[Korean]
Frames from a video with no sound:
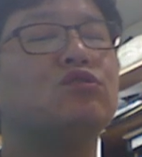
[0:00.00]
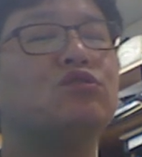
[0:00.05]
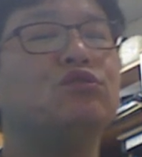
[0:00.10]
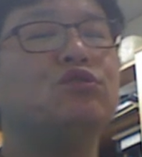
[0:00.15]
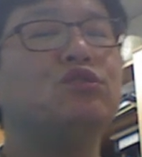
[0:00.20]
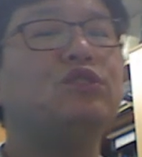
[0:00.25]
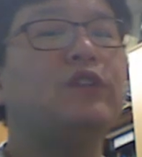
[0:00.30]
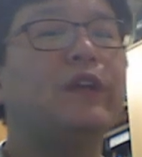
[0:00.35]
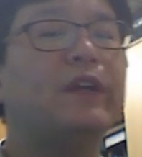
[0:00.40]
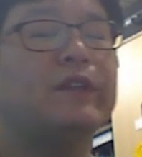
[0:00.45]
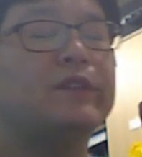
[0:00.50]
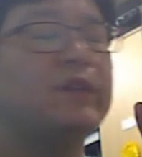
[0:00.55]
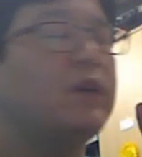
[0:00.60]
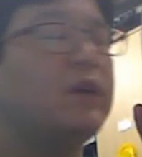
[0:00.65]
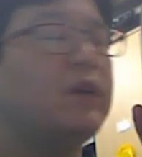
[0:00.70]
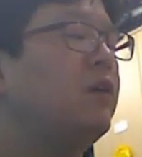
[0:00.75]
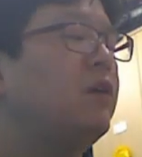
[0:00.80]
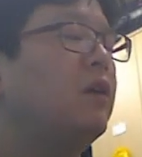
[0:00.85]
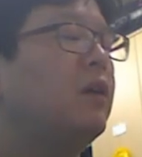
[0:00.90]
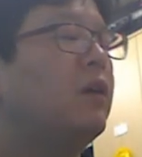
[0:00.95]

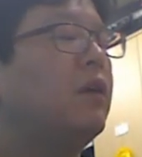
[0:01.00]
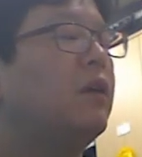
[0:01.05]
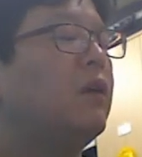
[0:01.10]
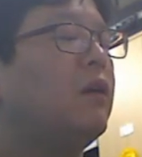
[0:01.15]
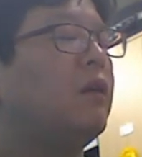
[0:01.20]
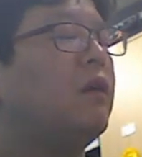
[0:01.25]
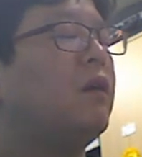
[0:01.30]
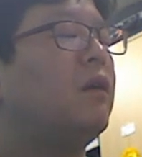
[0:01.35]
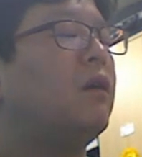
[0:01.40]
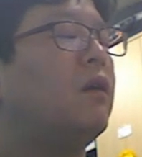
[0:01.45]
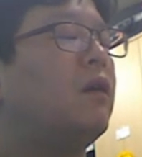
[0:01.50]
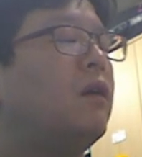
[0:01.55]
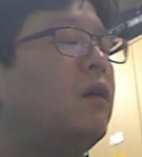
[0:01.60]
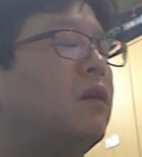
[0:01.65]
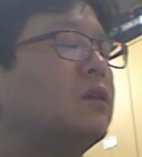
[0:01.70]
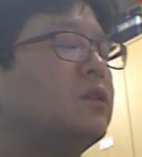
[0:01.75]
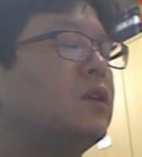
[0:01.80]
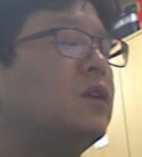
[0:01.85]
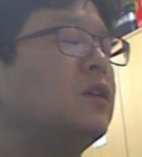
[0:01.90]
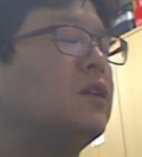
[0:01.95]
주의해서
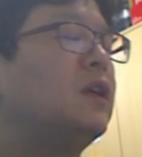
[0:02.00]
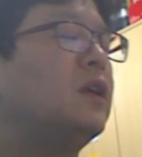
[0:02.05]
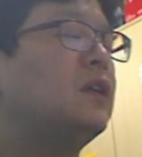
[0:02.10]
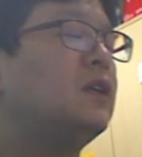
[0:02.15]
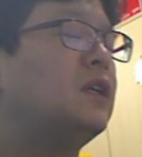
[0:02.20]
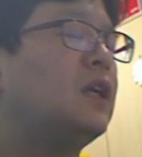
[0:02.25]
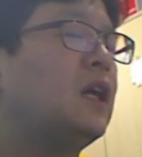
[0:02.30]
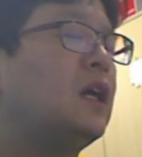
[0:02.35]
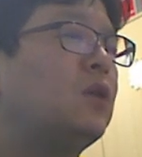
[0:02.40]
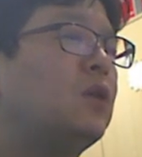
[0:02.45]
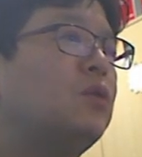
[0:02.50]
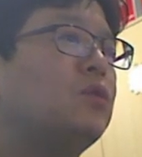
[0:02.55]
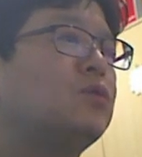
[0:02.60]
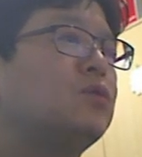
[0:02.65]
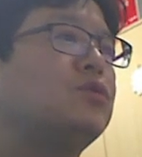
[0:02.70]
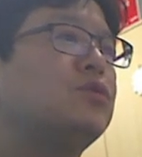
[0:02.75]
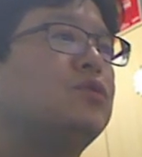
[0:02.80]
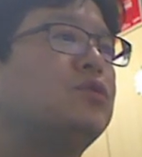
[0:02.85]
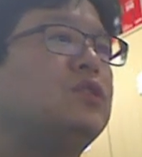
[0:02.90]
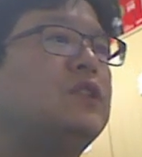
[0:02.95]
어, 절개를 하고
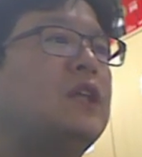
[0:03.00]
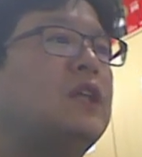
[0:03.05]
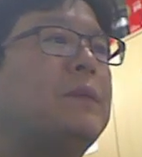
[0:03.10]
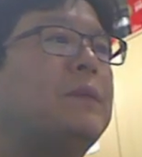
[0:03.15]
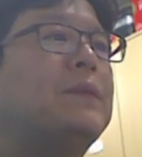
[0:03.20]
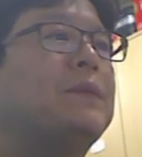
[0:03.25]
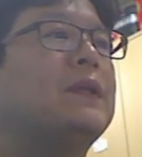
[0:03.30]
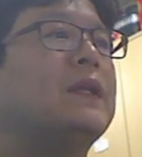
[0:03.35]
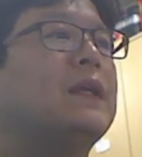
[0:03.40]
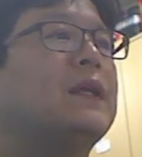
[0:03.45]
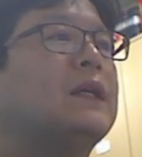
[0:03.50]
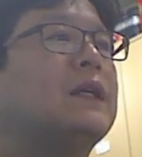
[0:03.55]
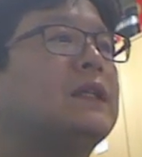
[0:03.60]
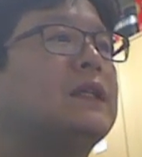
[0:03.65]
수술을 합니다.